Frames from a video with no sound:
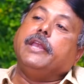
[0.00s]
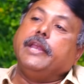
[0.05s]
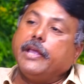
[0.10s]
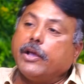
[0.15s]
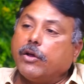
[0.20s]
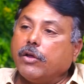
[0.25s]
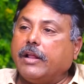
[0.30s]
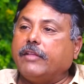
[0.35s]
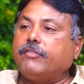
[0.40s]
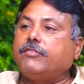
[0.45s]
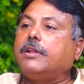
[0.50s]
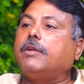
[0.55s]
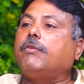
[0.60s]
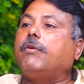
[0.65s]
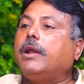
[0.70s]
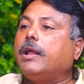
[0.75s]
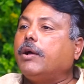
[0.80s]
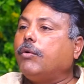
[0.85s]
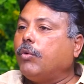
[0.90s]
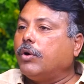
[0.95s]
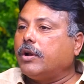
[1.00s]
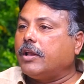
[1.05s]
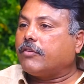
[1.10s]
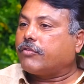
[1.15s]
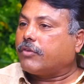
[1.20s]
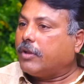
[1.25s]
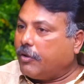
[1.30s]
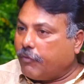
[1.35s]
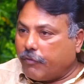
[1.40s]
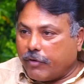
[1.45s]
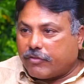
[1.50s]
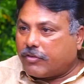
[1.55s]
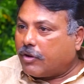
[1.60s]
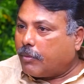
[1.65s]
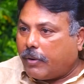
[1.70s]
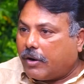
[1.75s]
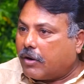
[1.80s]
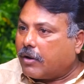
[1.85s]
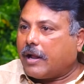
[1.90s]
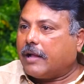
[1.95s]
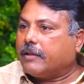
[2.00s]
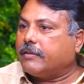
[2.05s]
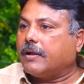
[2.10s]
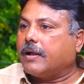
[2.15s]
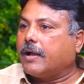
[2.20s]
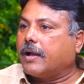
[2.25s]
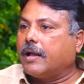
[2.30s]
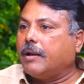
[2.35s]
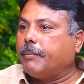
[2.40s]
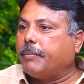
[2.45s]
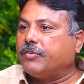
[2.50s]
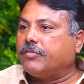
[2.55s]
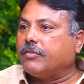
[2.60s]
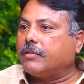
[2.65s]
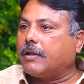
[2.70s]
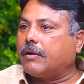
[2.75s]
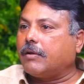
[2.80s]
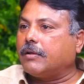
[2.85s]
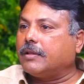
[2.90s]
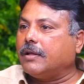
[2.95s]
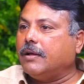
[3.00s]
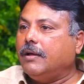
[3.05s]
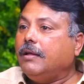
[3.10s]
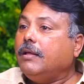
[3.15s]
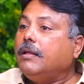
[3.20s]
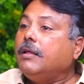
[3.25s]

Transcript: నీకు నచ్చిన వాళ్ళకి ఓటేసుకునే వెసులుబాటు రాజ్యాంగం కల్పించిన తర్వాత